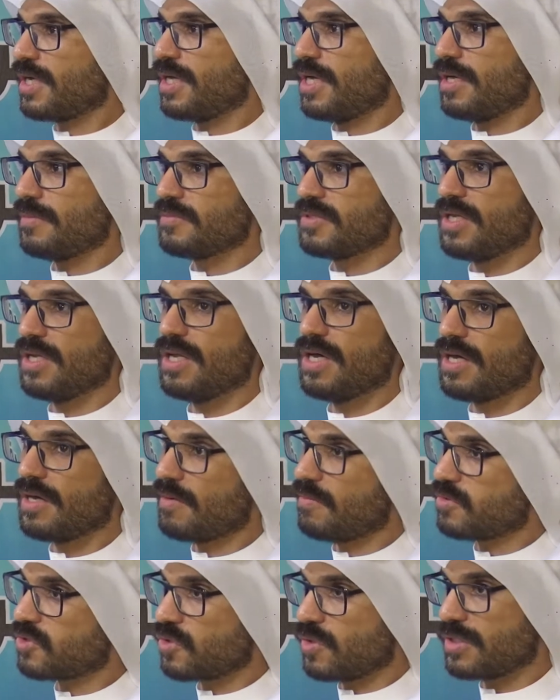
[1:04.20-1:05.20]
الحمد لله
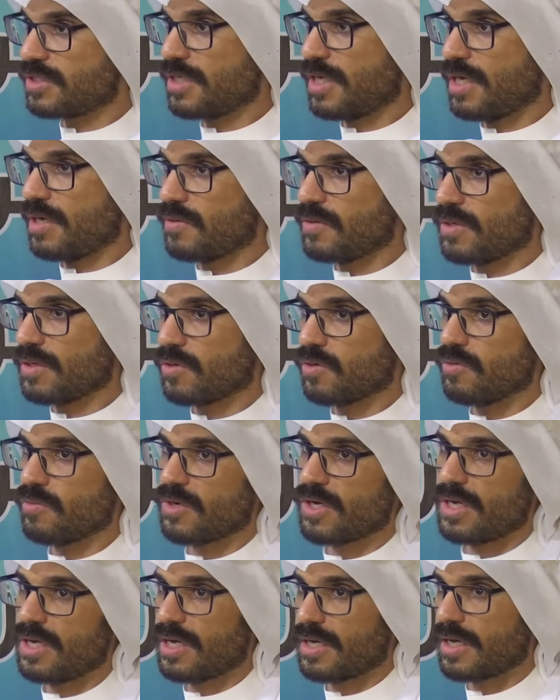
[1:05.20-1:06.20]
بطولة تعاون
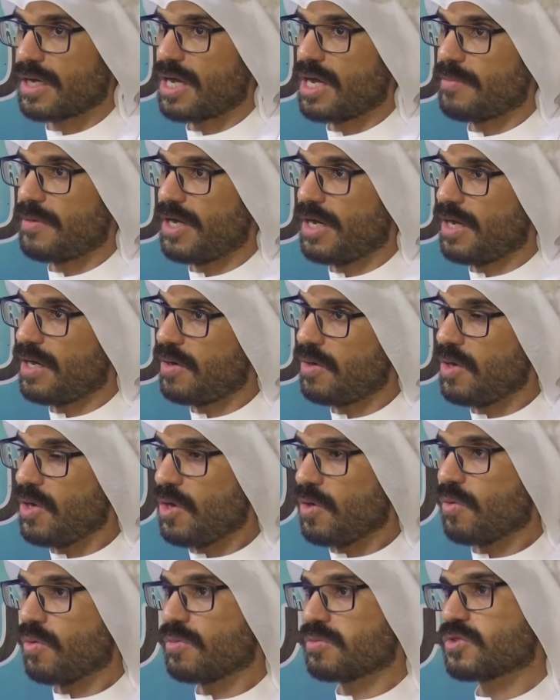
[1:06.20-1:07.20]
الخمرة الرابعة
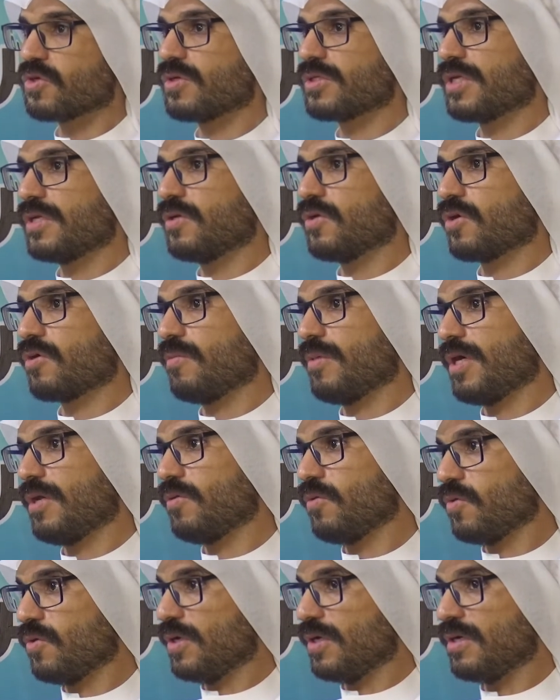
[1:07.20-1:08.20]
وبطولة النخبة
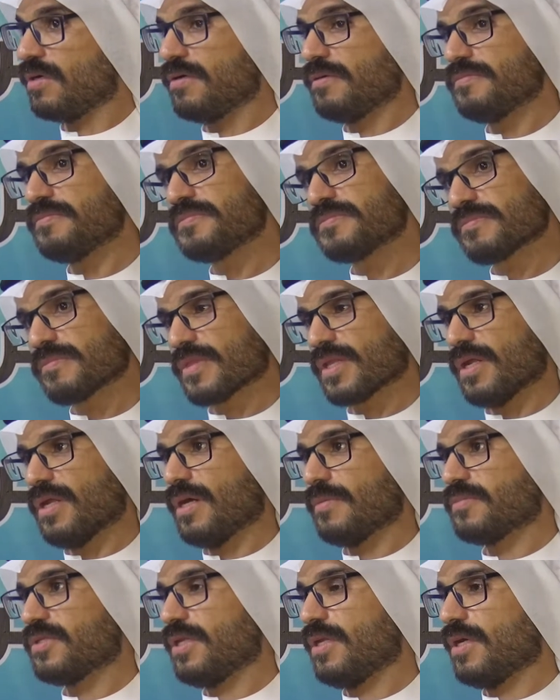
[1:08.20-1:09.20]
الأولى
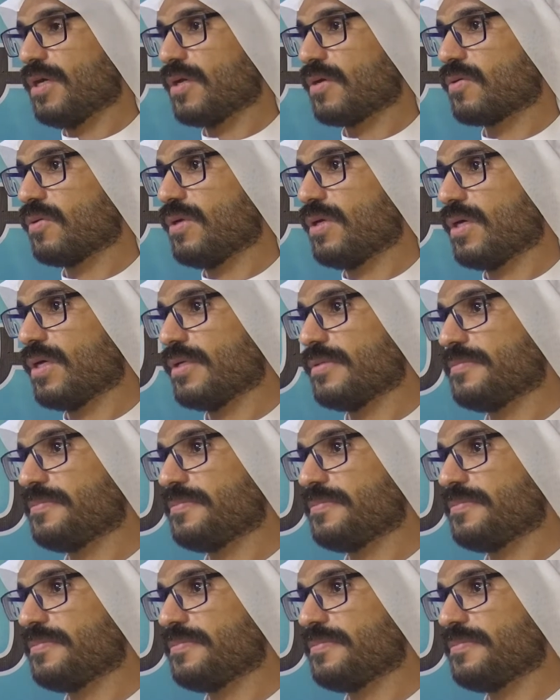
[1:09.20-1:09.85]
الحمد لله على كل حال